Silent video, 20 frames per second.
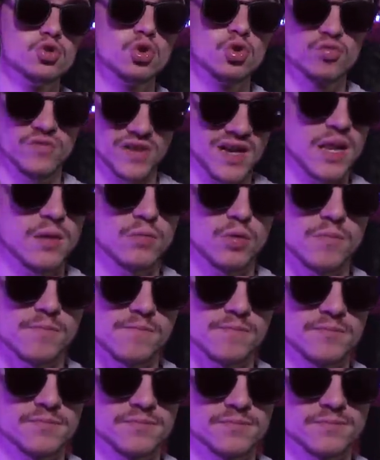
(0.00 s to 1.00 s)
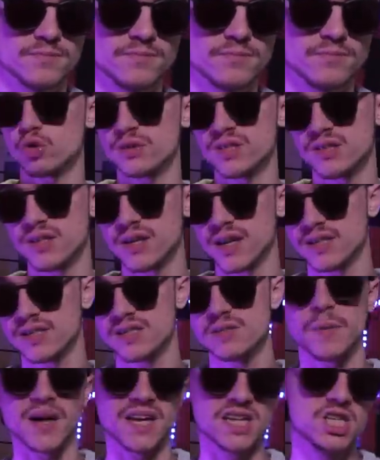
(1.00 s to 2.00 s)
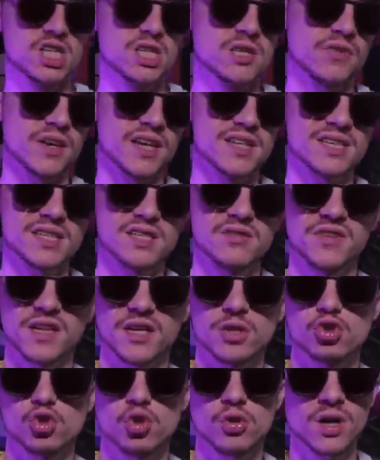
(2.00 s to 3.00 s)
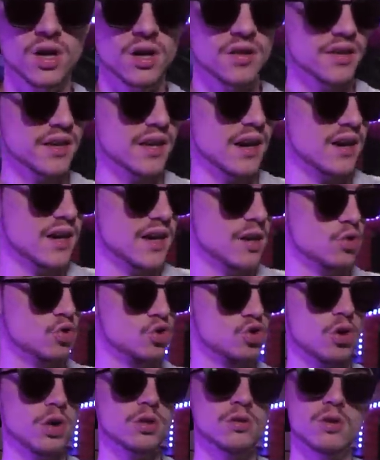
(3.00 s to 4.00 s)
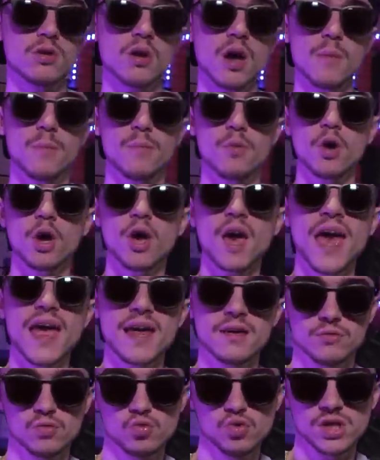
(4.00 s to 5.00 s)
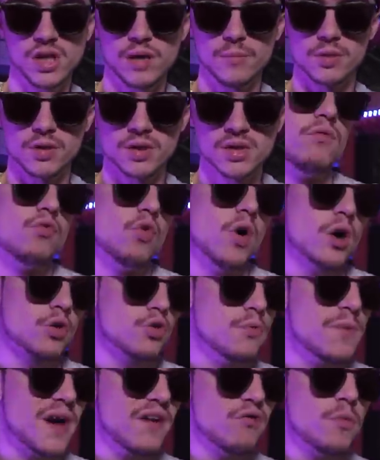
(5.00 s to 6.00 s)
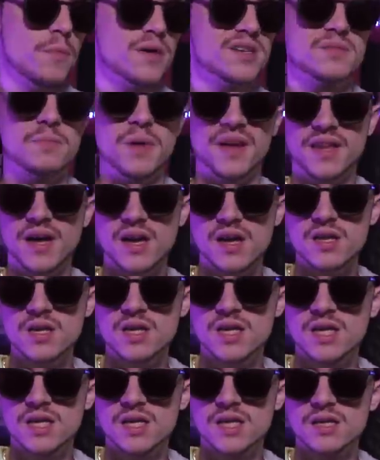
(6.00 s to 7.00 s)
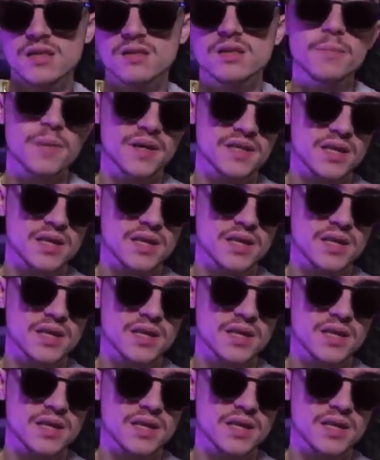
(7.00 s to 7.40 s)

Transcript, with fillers: de nouvel album. Mm. La notoriété acquise par les chiffres et les certifications rendrait en quelque sorte le rappeur intouchable. Avoir une performance banale, c'est